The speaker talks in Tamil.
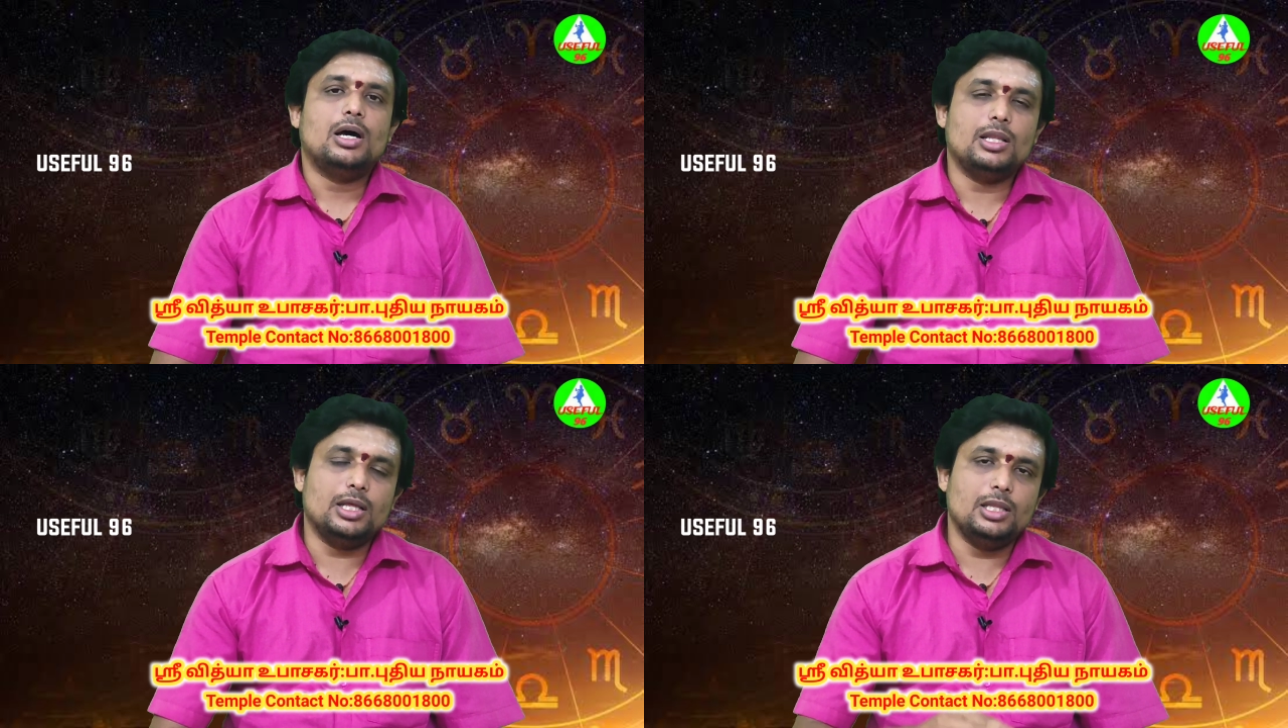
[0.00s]

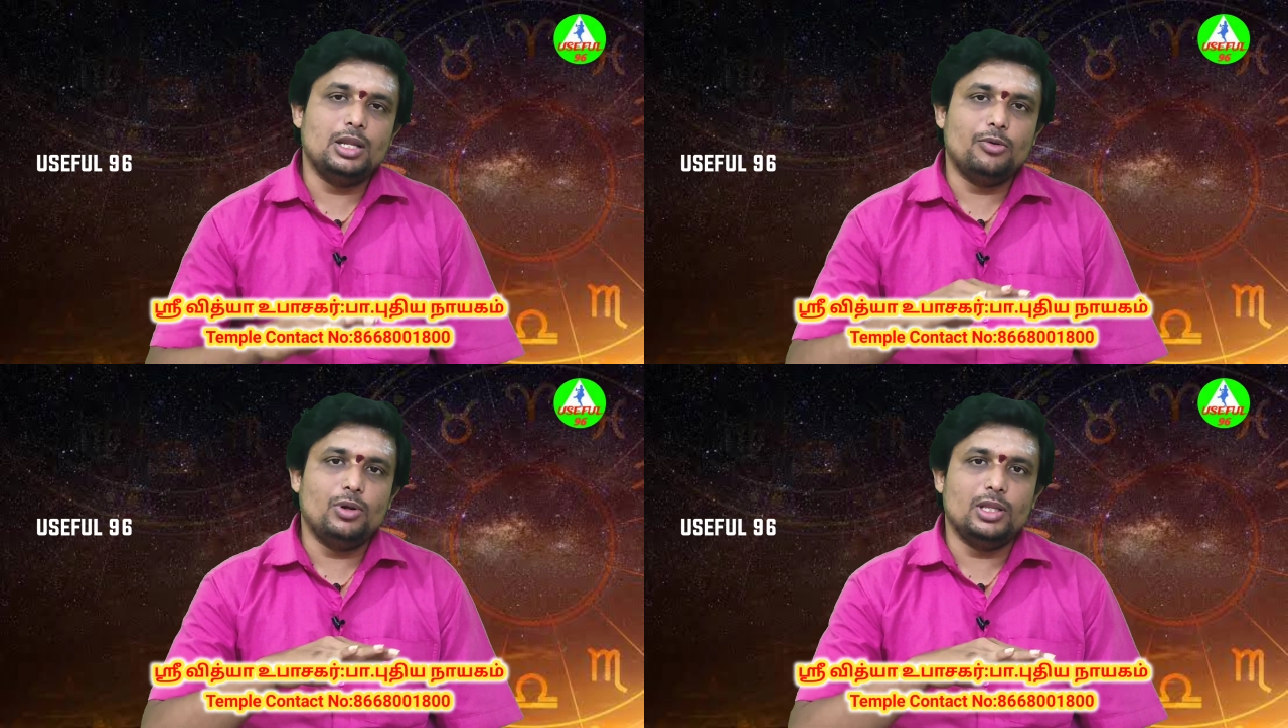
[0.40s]
அதாவது
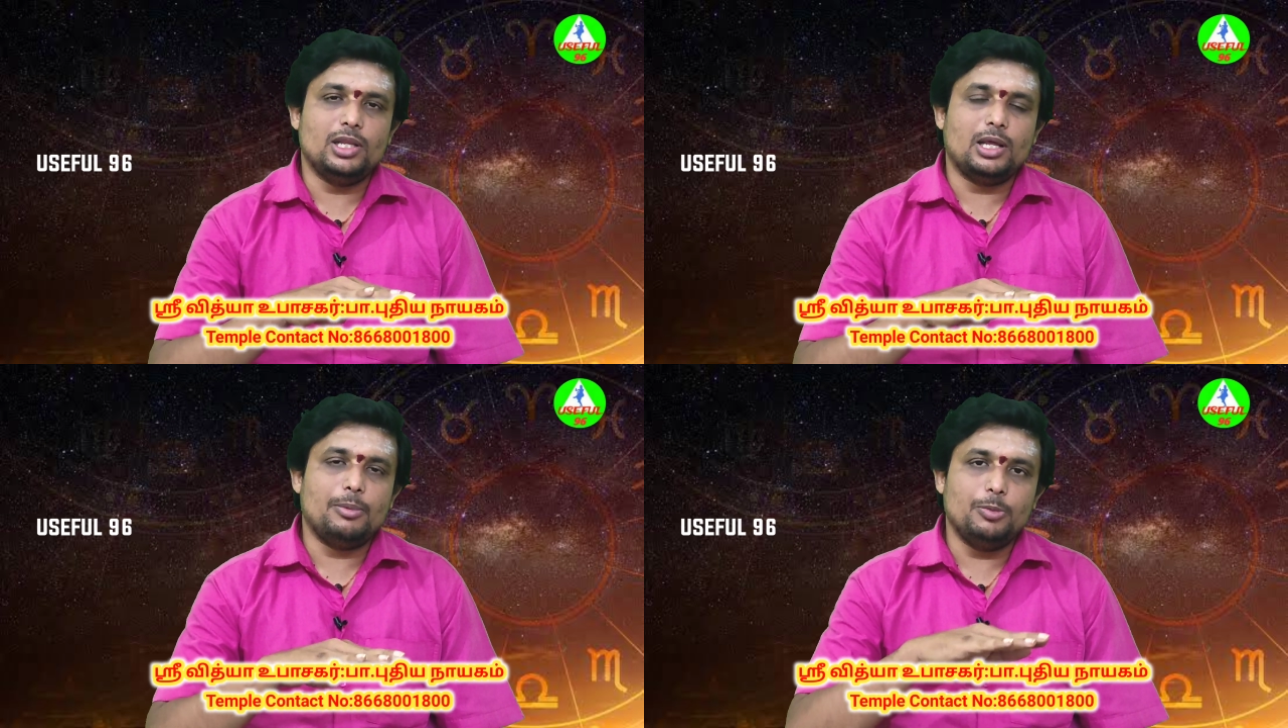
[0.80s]
இதில்
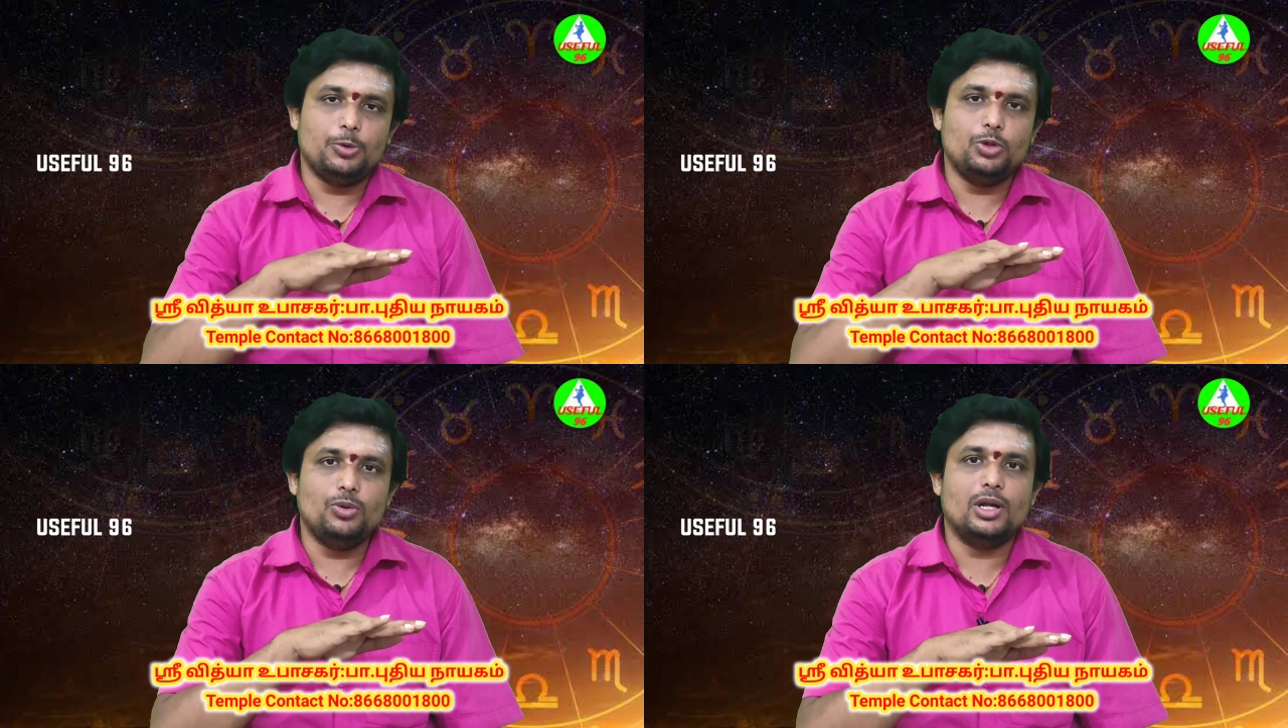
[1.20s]
உள்ளது எல்லாமே
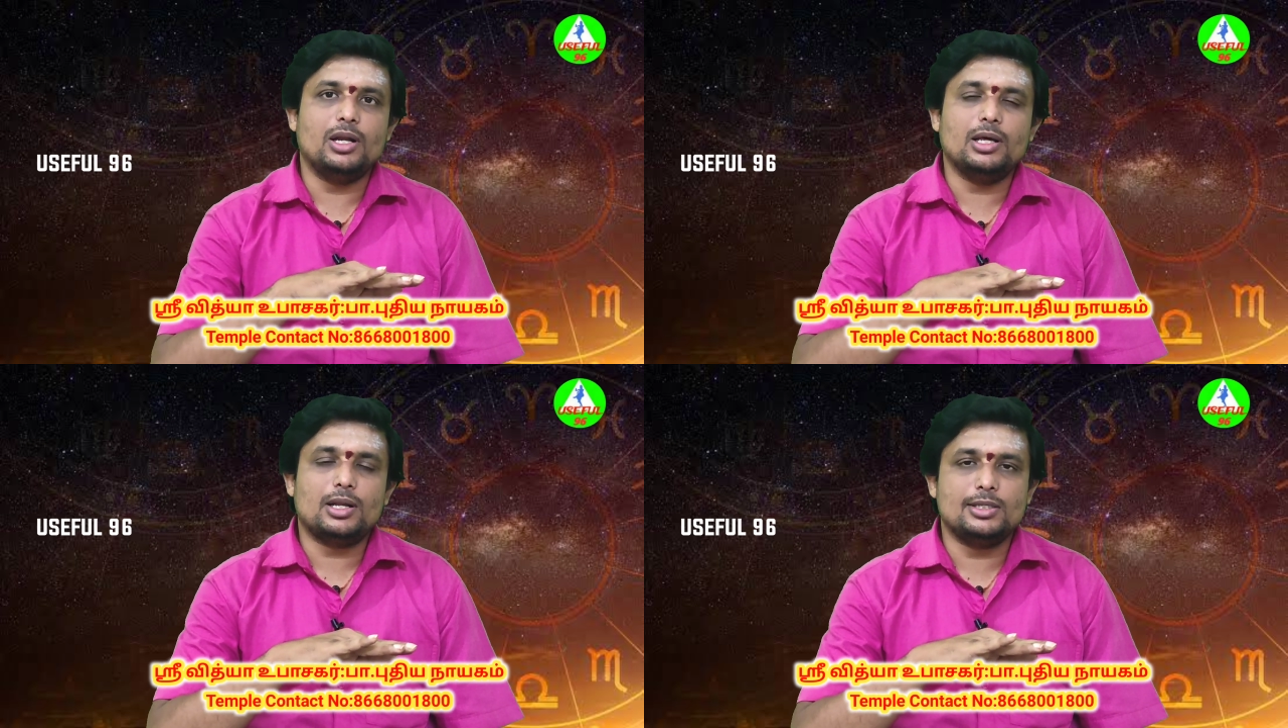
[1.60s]

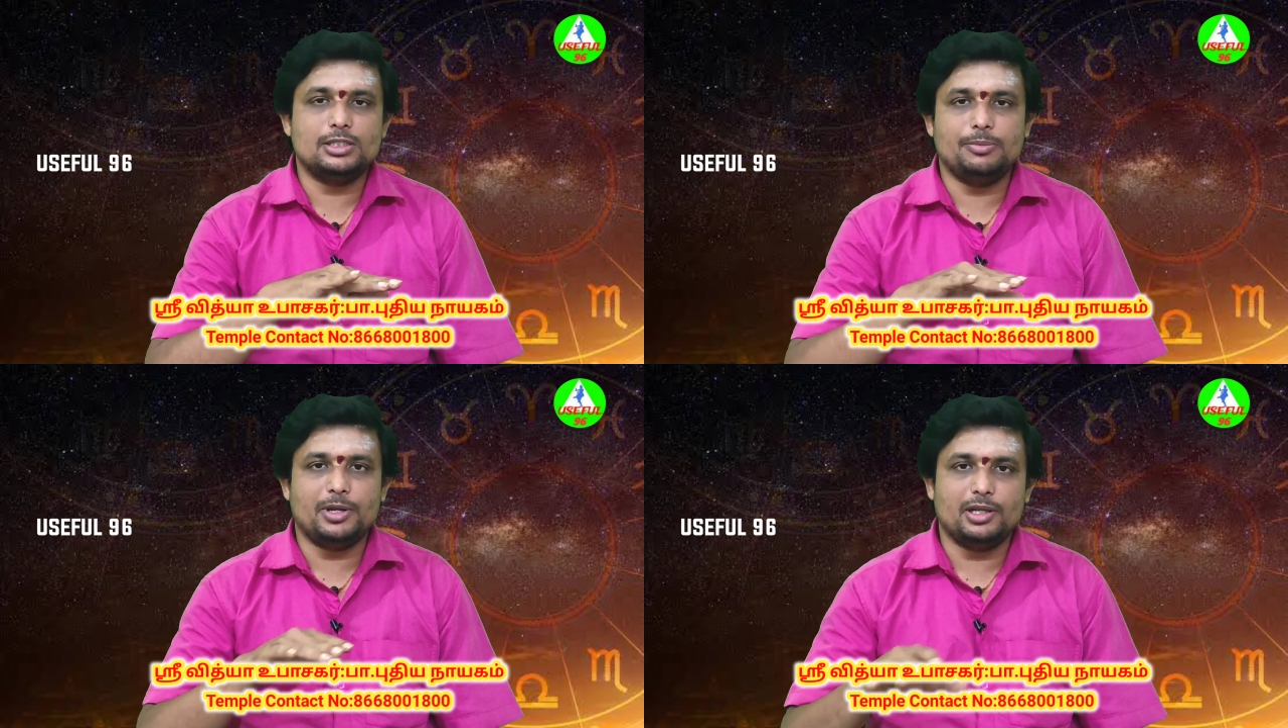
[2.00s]
பொதுவான
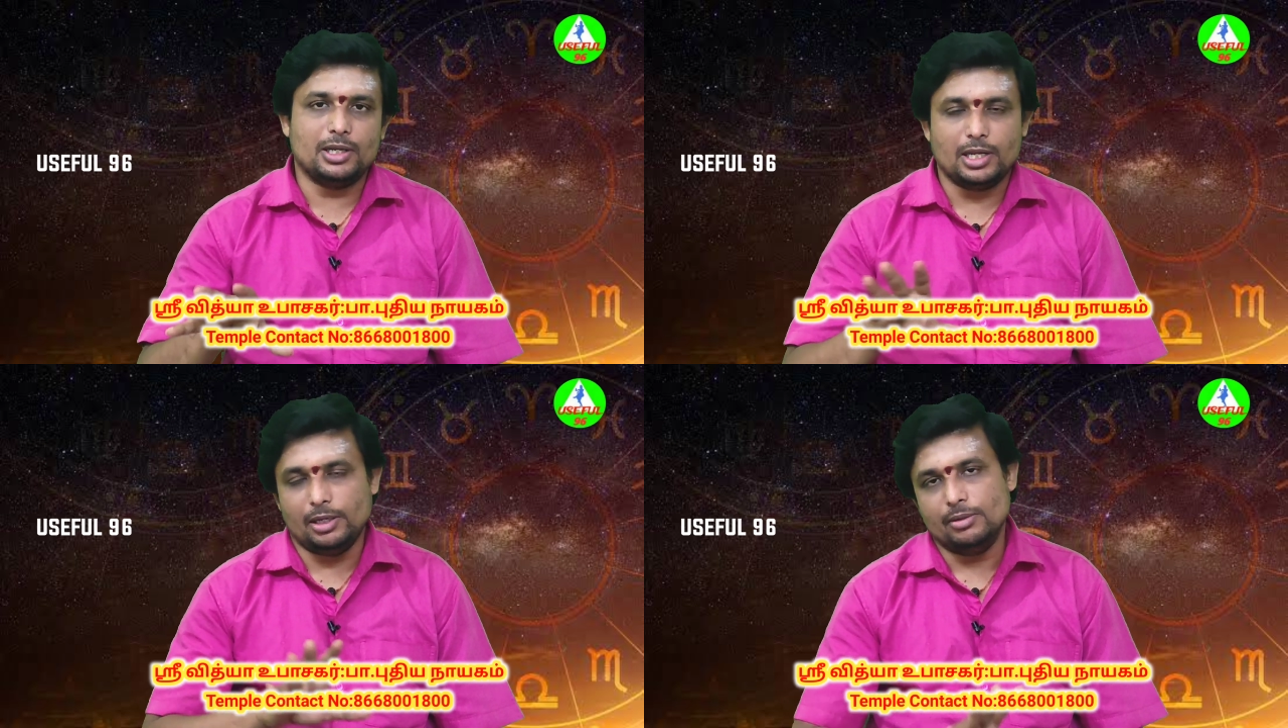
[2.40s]
ராசி
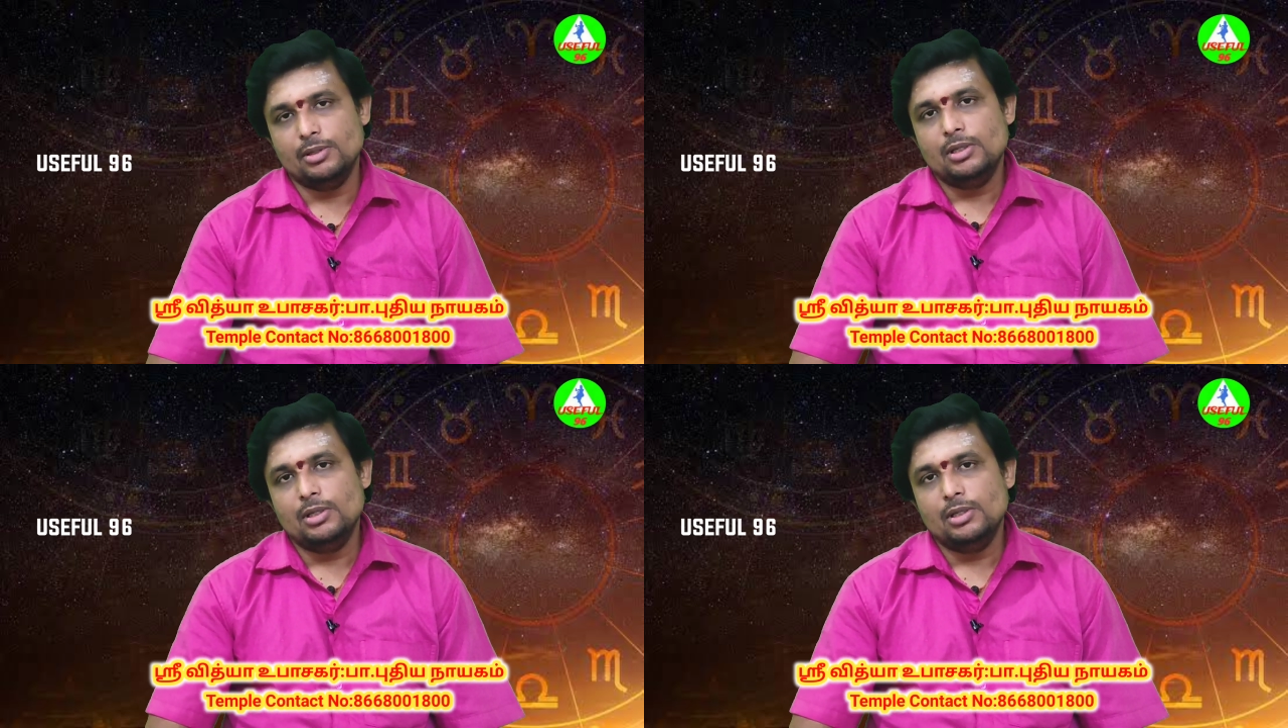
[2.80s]
பலன்களே